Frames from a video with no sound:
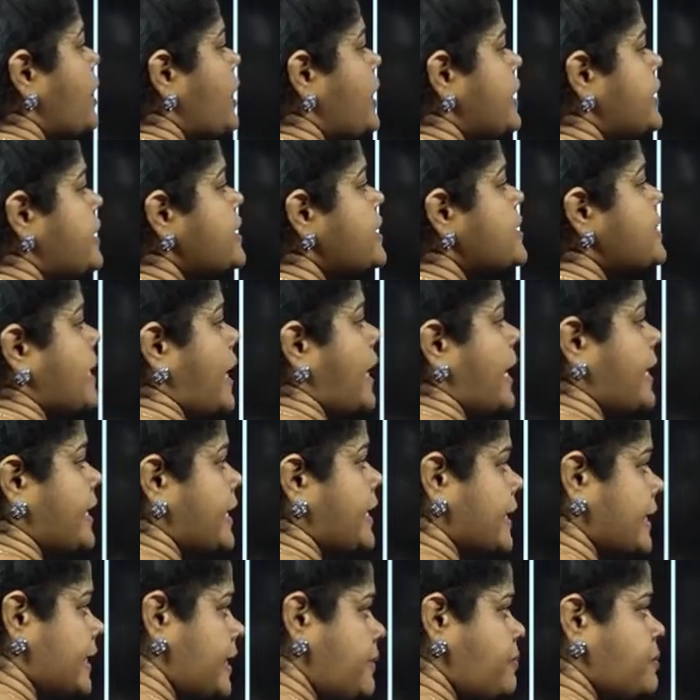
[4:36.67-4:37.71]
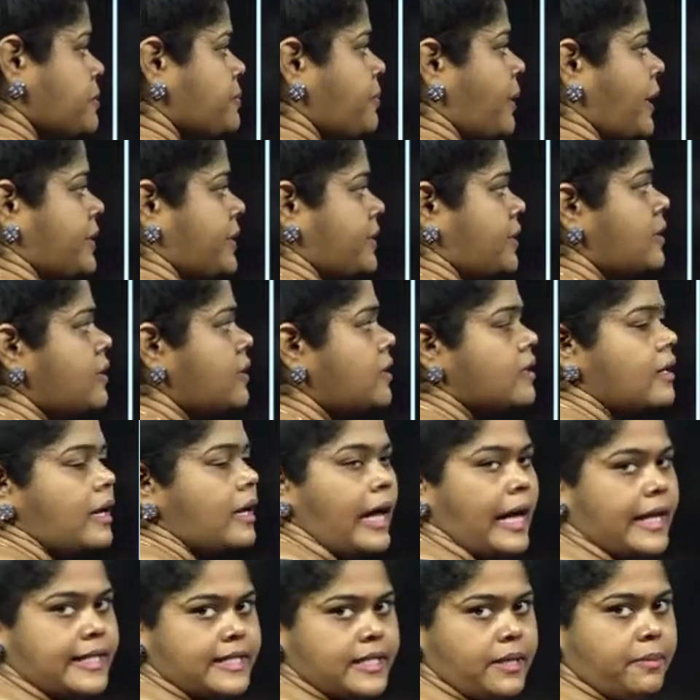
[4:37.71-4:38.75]
இட் இஸ் எக்லிப்ஸ்ட் பை த
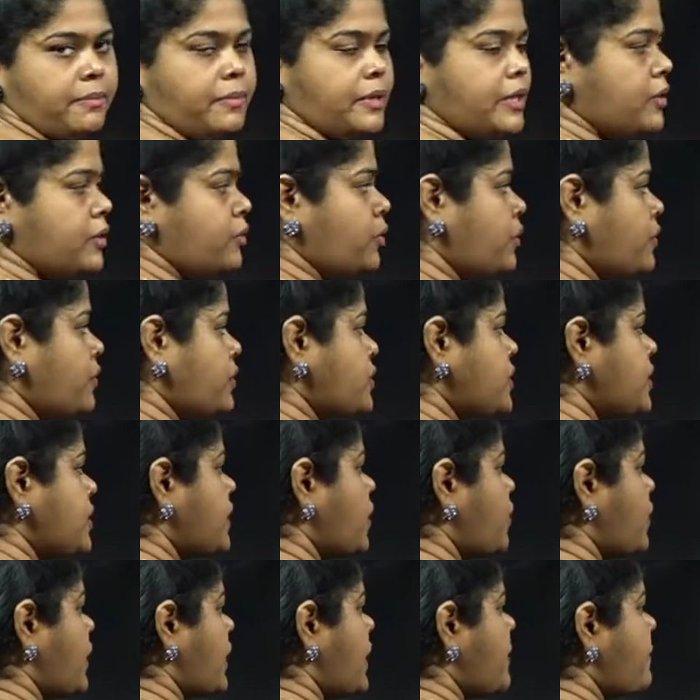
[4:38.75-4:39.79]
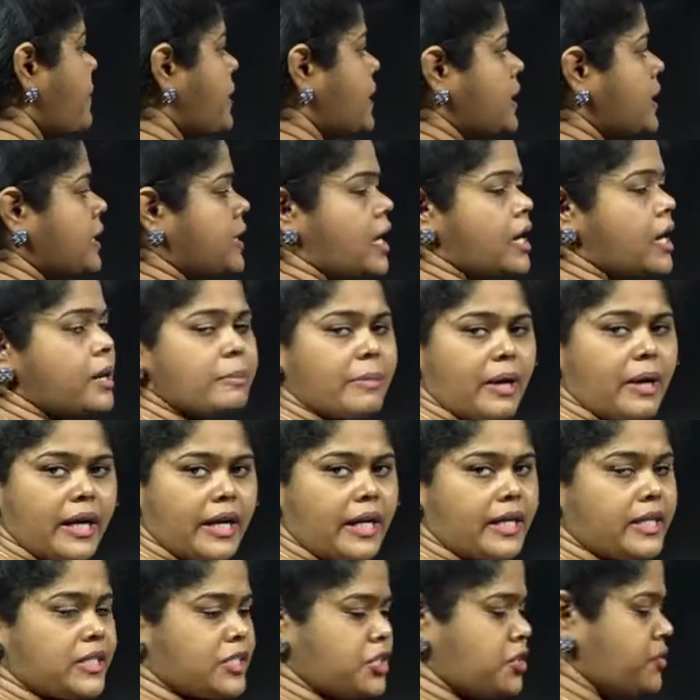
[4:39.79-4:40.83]
அசம்பிளி ஒரு விஷயத்த அவங்க என்ன பண்ணியிருக்காங்க
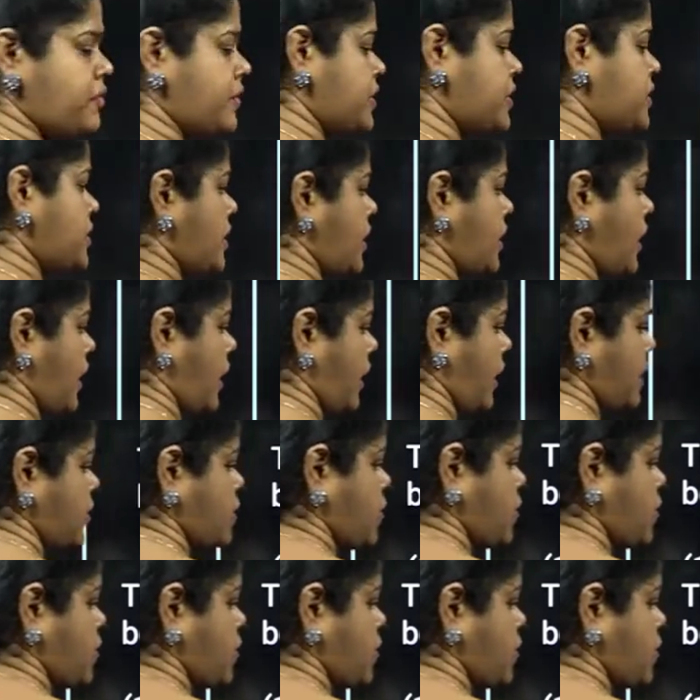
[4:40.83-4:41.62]
மறைச்சி வச்சிருக்காங்கன்னு